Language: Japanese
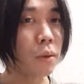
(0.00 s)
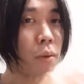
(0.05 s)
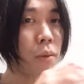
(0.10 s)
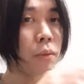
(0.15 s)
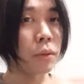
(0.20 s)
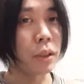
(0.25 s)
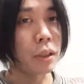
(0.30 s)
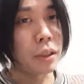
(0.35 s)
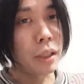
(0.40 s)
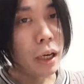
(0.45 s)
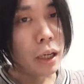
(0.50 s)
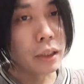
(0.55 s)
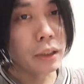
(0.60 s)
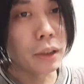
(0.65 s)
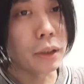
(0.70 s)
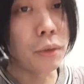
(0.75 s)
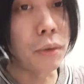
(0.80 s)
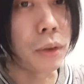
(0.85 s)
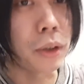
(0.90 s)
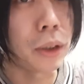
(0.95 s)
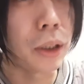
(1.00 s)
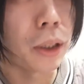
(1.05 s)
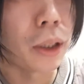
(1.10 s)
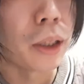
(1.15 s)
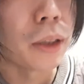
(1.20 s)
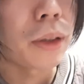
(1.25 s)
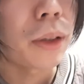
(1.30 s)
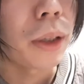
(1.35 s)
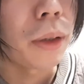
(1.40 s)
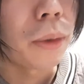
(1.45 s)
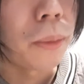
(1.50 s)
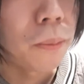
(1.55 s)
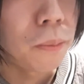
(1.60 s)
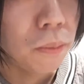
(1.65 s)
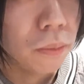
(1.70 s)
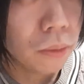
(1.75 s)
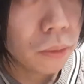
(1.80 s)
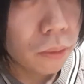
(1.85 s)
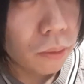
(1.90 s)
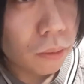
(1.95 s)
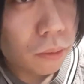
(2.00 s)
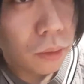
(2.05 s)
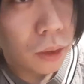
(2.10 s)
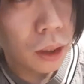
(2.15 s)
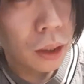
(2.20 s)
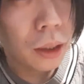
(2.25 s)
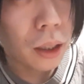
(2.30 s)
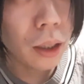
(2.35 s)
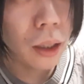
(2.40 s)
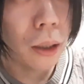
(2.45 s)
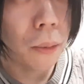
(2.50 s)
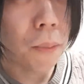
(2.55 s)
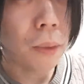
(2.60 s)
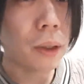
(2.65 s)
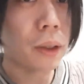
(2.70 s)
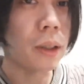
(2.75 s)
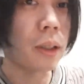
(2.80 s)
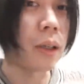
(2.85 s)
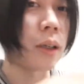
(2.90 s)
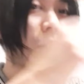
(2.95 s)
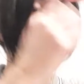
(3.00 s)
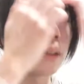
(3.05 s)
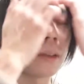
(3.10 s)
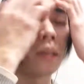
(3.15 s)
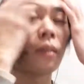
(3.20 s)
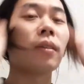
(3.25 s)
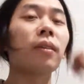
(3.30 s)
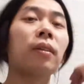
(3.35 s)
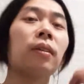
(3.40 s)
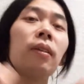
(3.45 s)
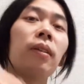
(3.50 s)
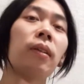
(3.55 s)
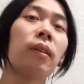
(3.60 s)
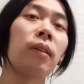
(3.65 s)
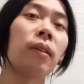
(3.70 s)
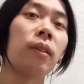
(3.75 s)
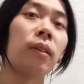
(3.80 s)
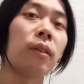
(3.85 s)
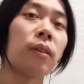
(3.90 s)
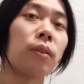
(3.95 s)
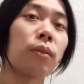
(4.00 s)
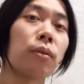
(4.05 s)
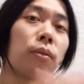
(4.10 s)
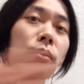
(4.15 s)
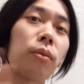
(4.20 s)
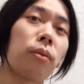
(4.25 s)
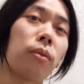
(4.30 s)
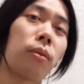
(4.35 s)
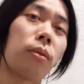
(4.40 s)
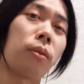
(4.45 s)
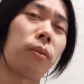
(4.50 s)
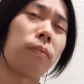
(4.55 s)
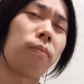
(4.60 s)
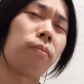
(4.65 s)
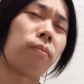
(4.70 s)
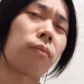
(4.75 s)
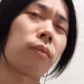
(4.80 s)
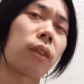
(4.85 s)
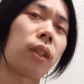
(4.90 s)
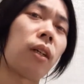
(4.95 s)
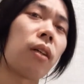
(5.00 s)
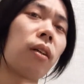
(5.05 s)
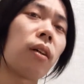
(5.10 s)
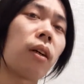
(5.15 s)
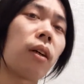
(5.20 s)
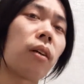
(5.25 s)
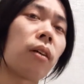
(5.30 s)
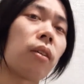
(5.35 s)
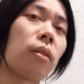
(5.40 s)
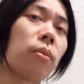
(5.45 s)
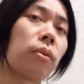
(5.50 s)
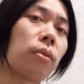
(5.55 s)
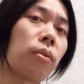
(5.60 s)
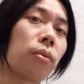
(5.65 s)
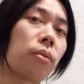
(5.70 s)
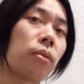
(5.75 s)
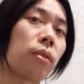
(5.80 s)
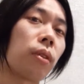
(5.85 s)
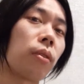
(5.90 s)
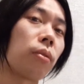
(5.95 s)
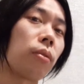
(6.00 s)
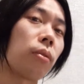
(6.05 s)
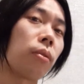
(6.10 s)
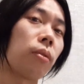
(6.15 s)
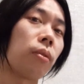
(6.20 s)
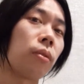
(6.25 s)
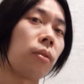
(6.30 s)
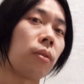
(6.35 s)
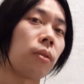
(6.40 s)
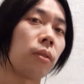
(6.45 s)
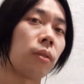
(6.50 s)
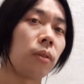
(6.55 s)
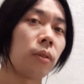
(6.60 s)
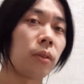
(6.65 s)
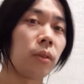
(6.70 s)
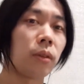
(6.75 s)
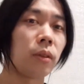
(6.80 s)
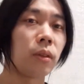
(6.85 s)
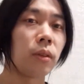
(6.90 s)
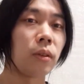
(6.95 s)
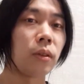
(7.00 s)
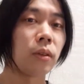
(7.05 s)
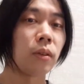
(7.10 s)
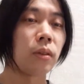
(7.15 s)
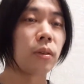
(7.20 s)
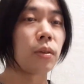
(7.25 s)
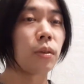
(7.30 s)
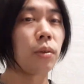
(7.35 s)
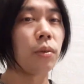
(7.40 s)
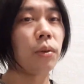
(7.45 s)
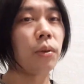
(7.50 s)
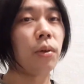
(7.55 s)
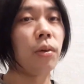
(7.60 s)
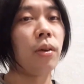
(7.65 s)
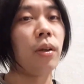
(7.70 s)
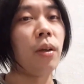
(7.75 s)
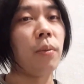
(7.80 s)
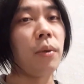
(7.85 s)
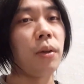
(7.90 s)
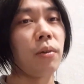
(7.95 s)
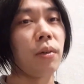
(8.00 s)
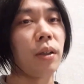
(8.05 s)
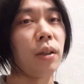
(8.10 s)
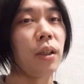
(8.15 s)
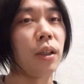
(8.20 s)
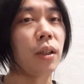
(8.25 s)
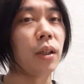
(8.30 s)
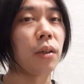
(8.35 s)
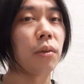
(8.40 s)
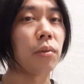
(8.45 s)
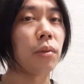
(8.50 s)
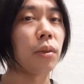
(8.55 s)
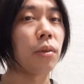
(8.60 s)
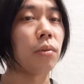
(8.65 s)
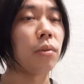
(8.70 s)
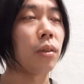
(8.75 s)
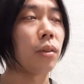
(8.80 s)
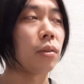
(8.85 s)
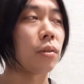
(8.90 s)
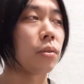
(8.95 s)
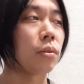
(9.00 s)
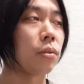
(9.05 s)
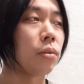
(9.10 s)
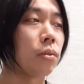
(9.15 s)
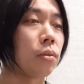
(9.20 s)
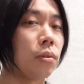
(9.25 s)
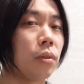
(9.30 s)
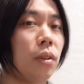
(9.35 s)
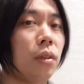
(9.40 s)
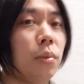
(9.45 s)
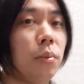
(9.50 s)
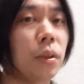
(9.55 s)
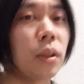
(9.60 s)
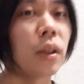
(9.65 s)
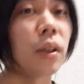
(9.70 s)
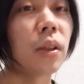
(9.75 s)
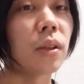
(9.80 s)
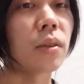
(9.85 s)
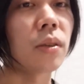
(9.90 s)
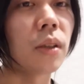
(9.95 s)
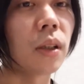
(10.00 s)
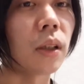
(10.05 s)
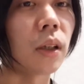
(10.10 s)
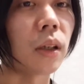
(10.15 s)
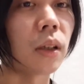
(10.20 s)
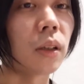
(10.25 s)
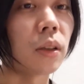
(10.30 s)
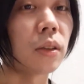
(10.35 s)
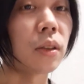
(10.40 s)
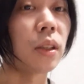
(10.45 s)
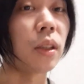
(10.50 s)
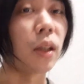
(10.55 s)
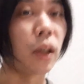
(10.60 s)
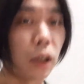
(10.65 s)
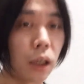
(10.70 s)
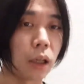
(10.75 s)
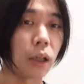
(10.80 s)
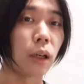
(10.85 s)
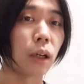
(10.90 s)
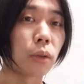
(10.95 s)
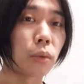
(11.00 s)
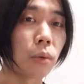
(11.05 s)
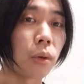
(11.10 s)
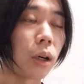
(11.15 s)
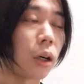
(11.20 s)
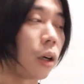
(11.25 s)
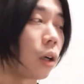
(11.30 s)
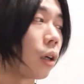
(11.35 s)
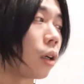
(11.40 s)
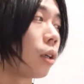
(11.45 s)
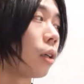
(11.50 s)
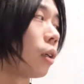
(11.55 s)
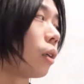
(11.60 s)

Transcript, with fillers: もう全然焦んとかしてないですけど。なんかやっぱりね、その、考え方もそうですけど、教養レベルが似通ってるってのはすごくいいみたいですね。なんか好きな映画とか、